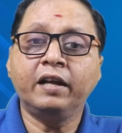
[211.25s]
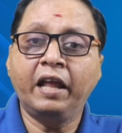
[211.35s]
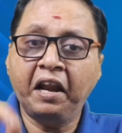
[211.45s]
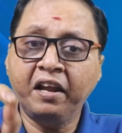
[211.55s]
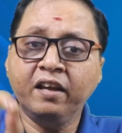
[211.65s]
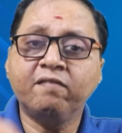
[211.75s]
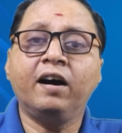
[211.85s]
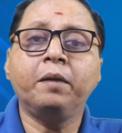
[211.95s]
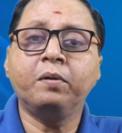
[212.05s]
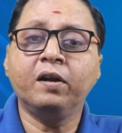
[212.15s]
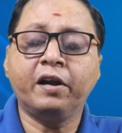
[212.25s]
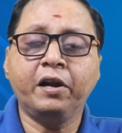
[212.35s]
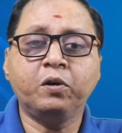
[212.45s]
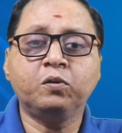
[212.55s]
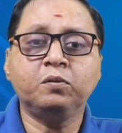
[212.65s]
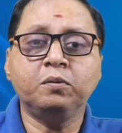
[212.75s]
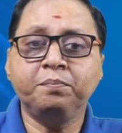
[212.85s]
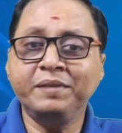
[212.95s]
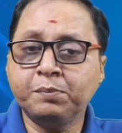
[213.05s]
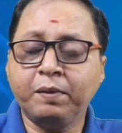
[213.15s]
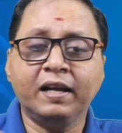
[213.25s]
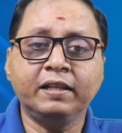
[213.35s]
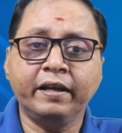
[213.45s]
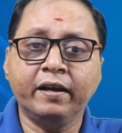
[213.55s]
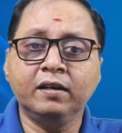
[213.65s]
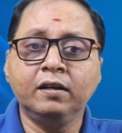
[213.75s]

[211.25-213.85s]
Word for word: நிறைய வாய்ப்புகள் கிடைக்கும் மிஸ் பண்ணாதீங்க